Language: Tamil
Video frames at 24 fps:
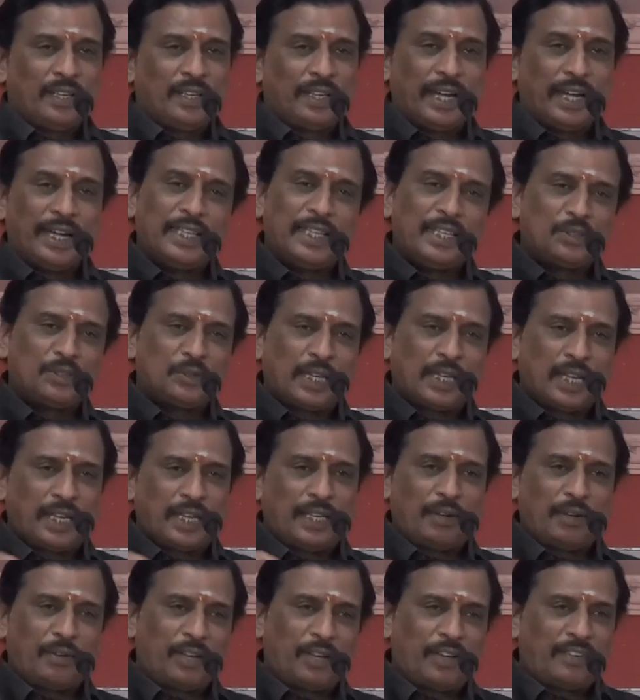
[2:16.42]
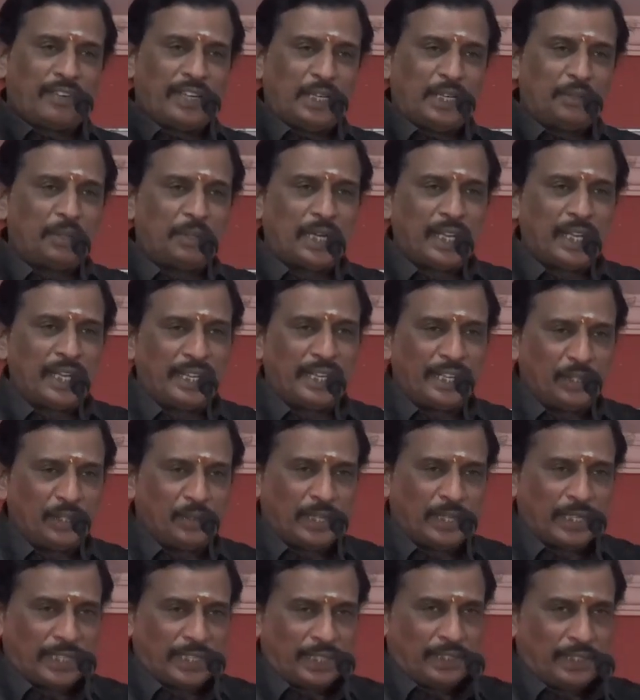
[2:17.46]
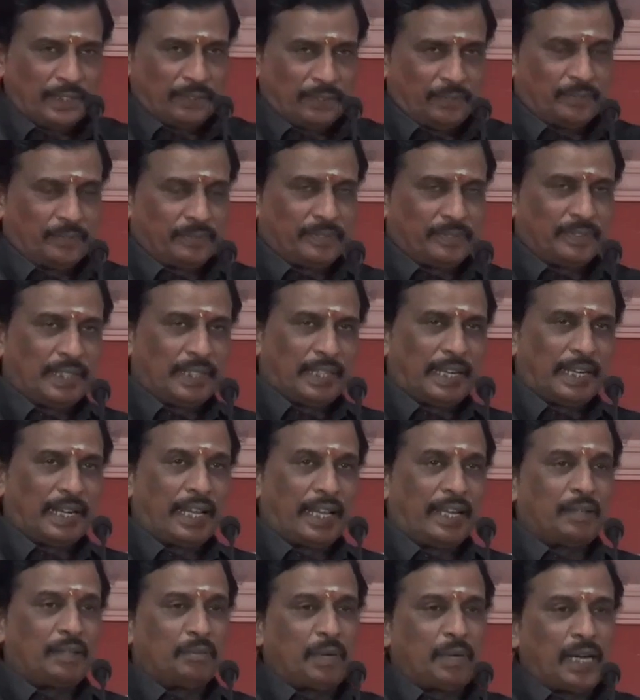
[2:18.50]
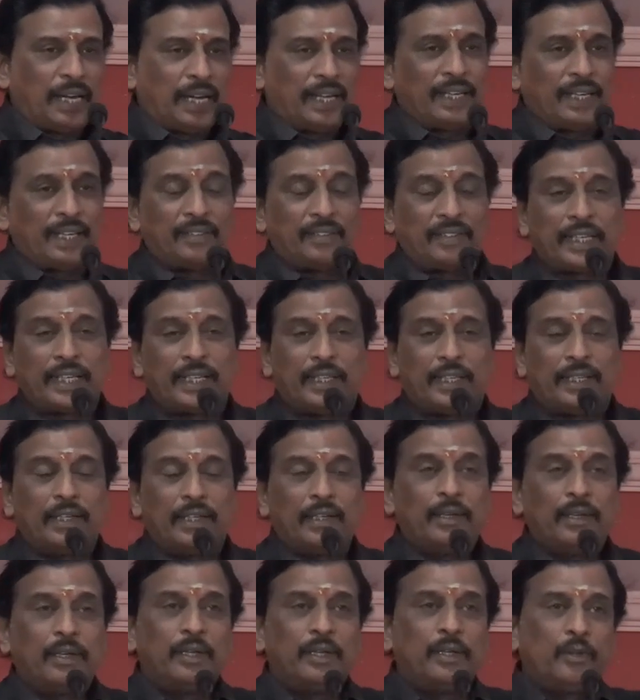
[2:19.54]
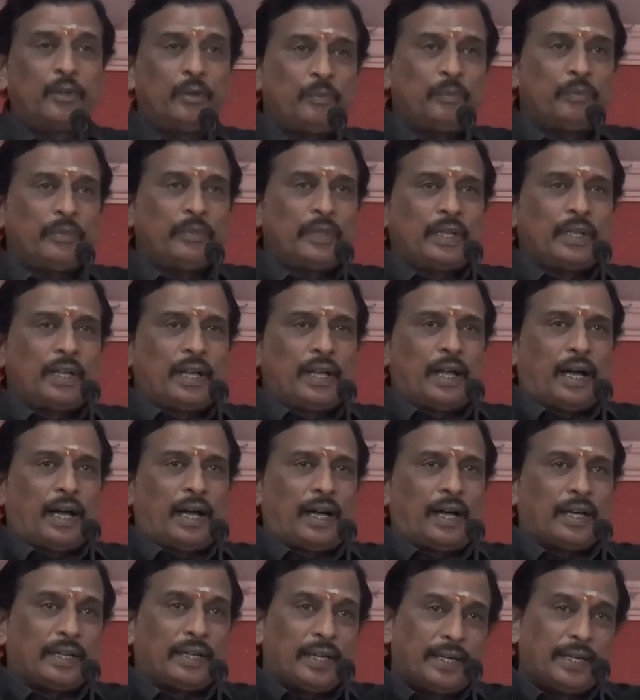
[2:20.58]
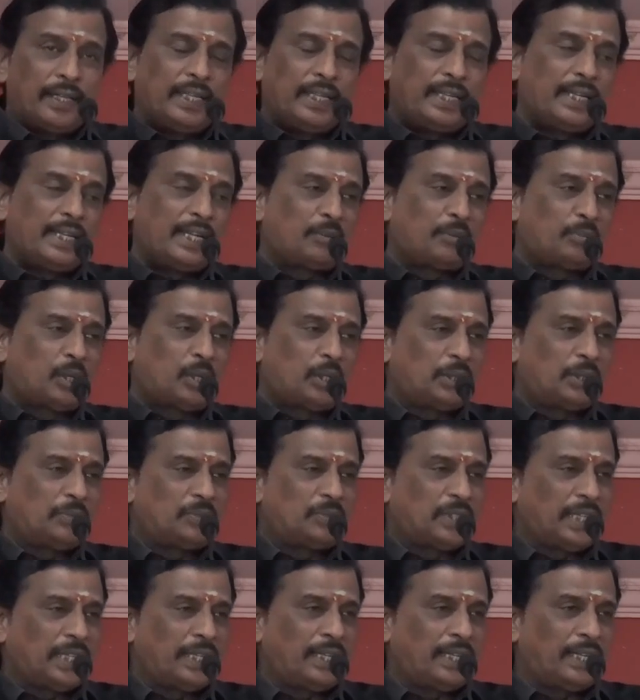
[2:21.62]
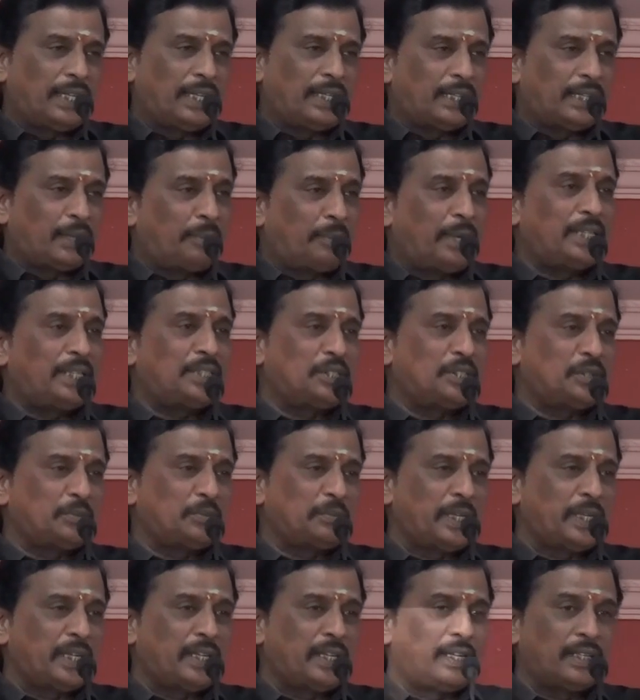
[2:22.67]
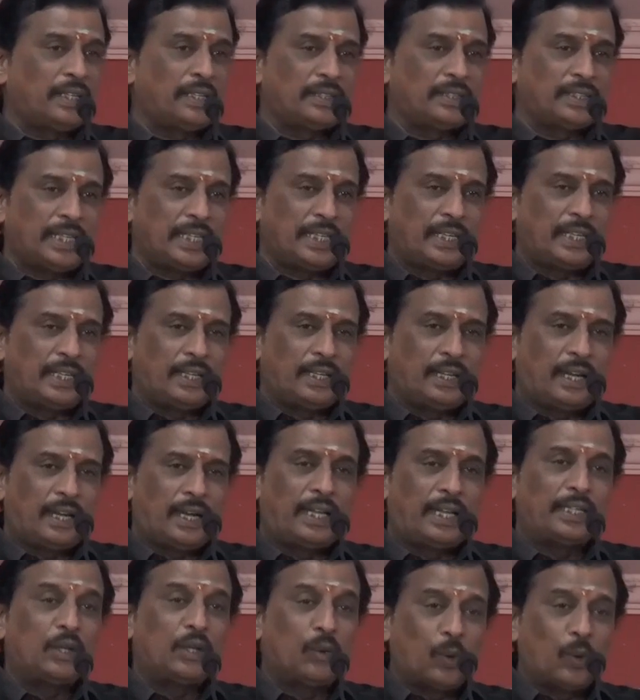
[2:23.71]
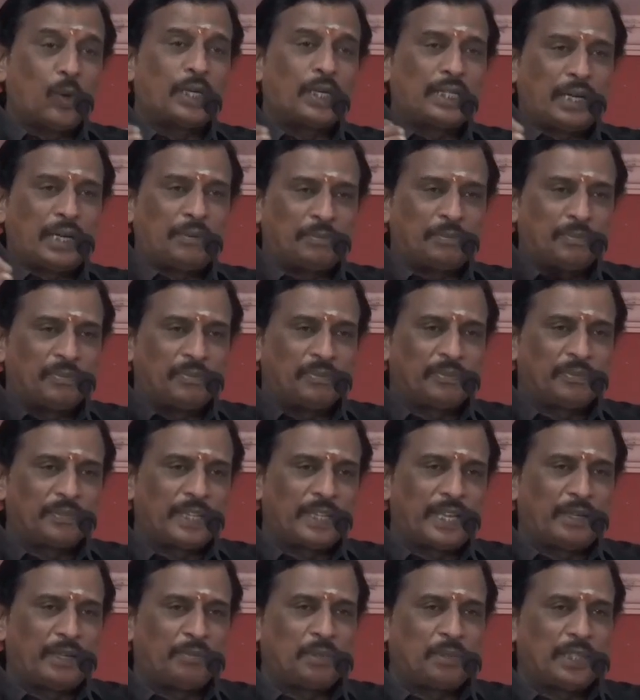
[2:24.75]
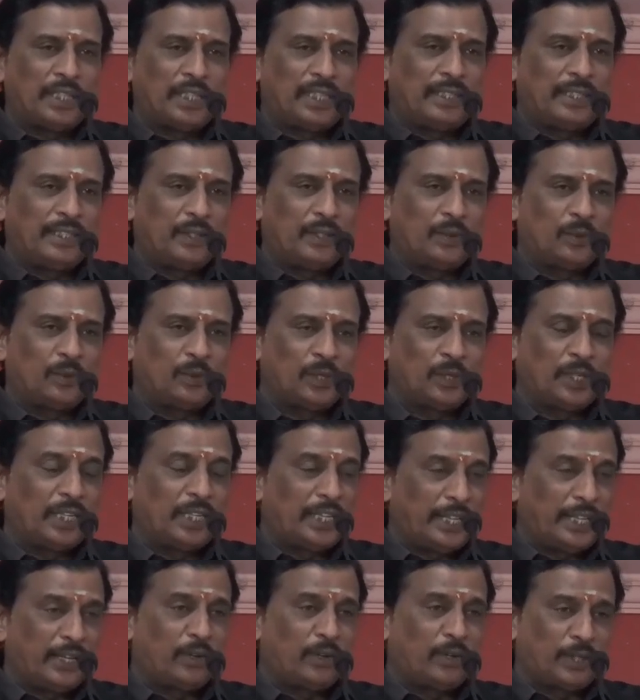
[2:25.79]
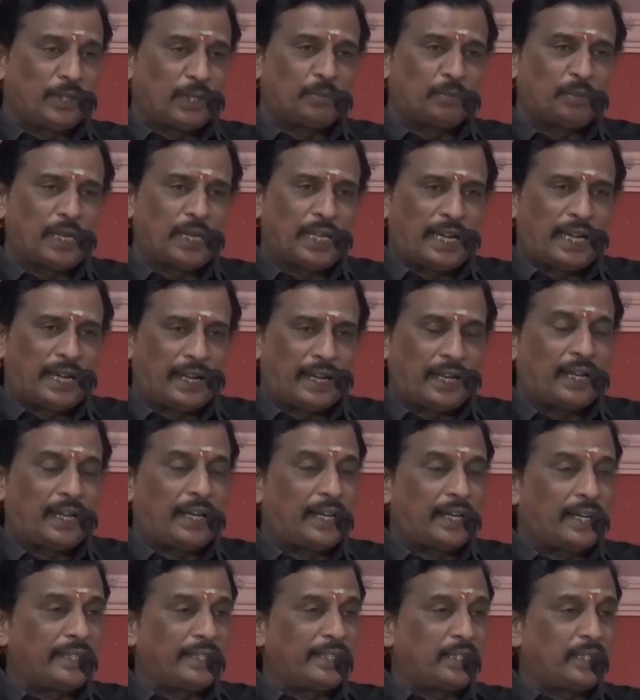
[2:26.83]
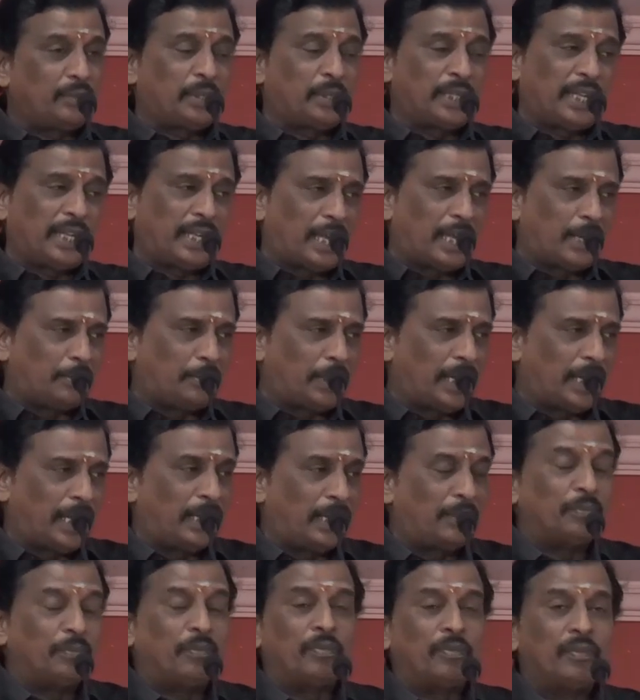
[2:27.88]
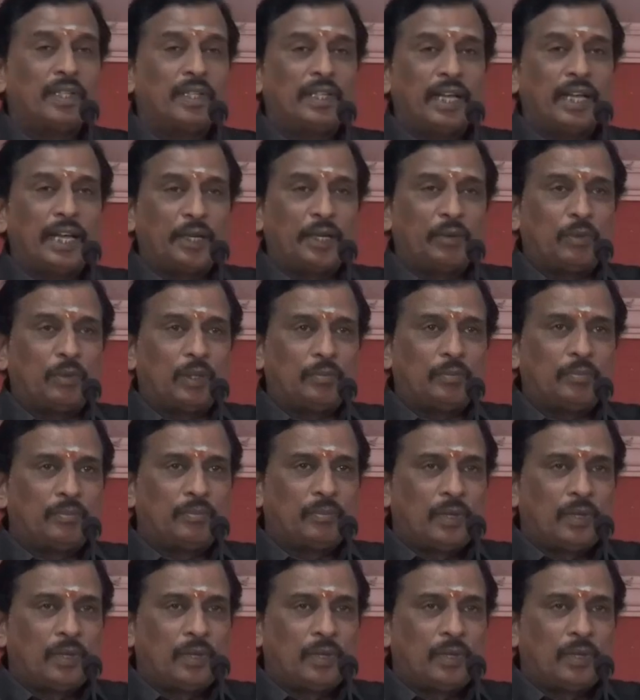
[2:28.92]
எழுத சொன்னால் எவ்வளோ வேண்டுமானாலும் எழுதுவார்கள் ஆனால் மாலன் அவர்கள் எழுதுகின்ற பொழுதும் சரி அந்த பேச்சும் சரி அந்த ஓட்டம் என்பது ஒரு நீரோட்டம் போல அழகாக இருப்பதை நாமெல்லாம் அறிவோம்